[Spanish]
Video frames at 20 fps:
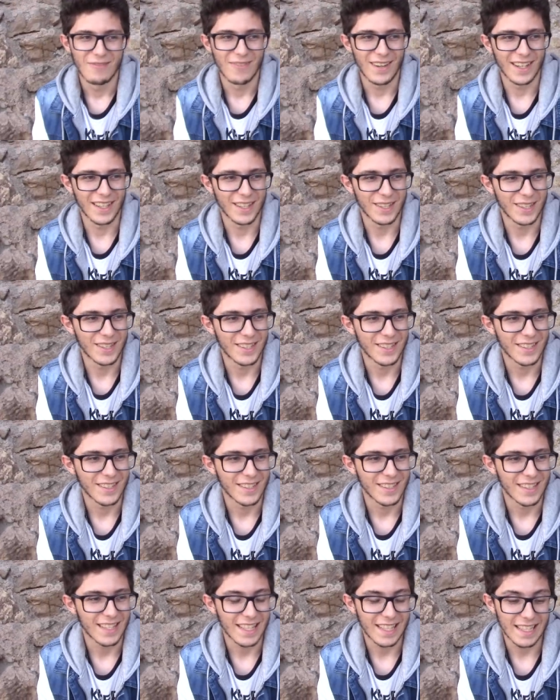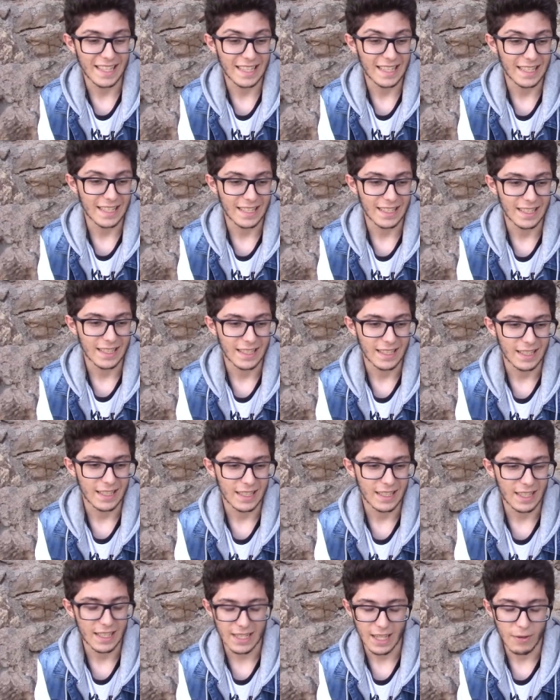pero y,
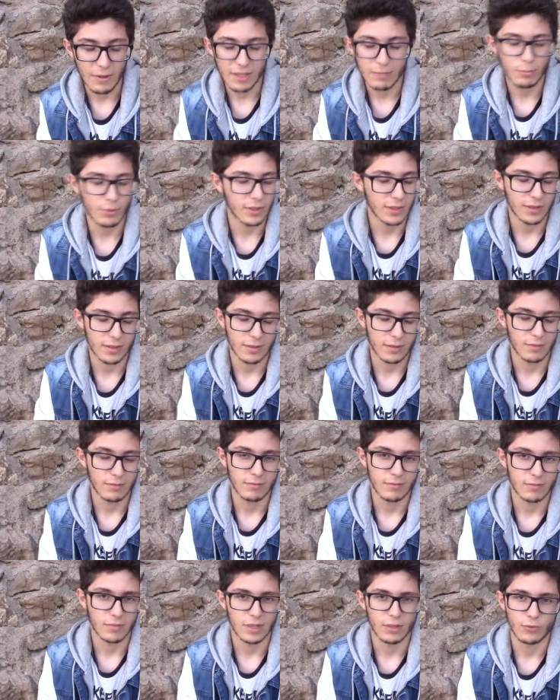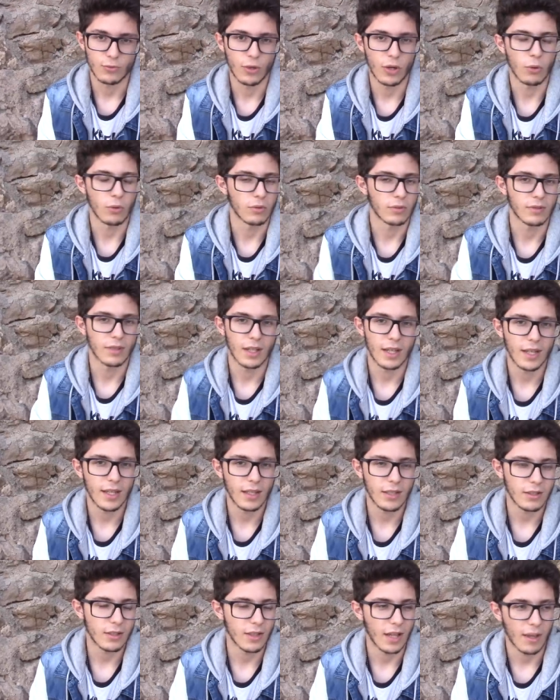esa vez pues fue un,
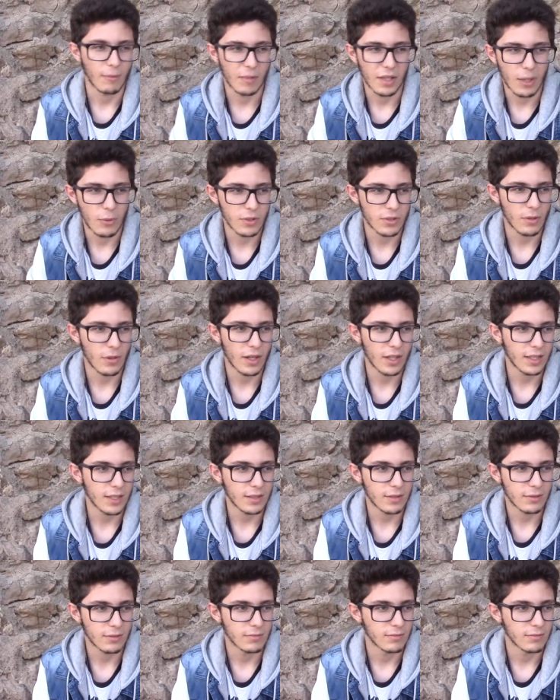hey, hola, me llamo Giovanni,